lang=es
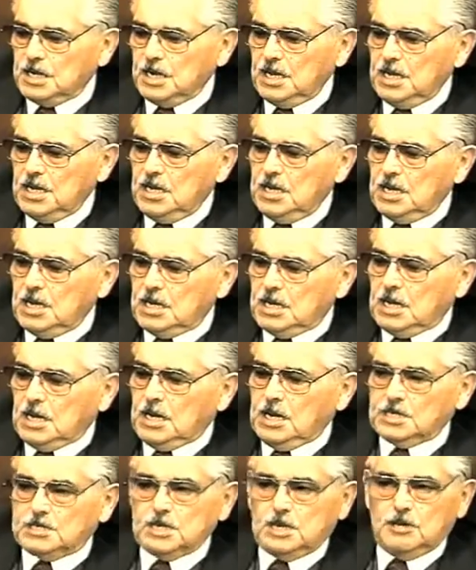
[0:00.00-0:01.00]
que la
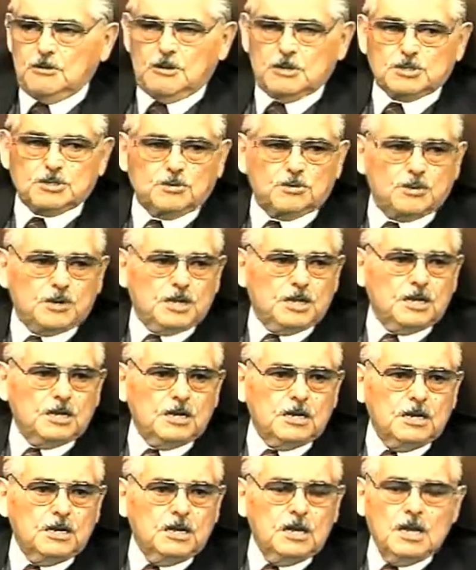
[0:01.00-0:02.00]
iglesia no va a
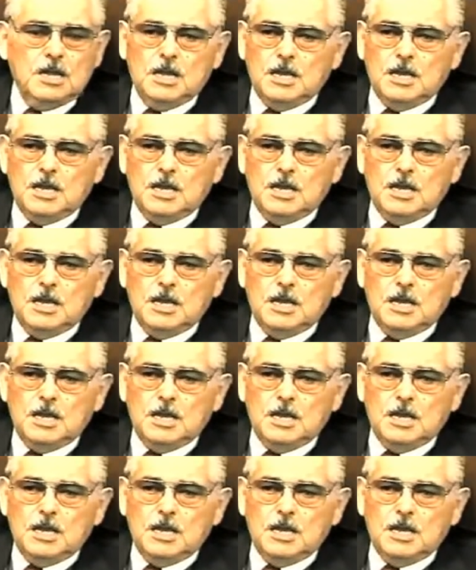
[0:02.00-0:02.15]
sufrir